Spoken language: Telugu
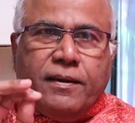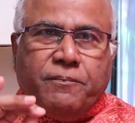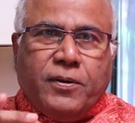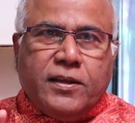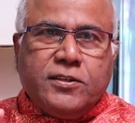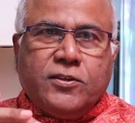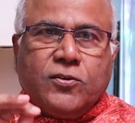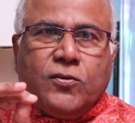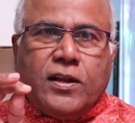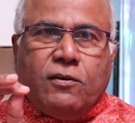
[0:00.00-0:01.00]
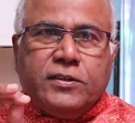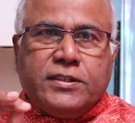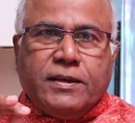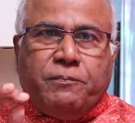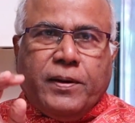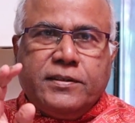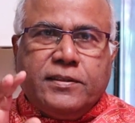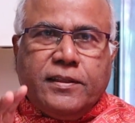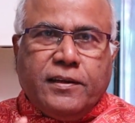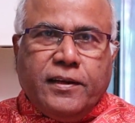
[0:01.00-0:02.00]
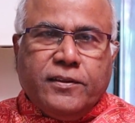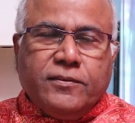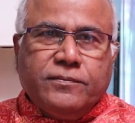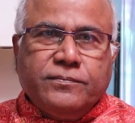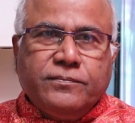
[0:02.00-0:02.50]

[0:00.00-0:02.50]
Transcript: డిపాజిట్ కూడా వచ్చే పరిస్థితి లేదు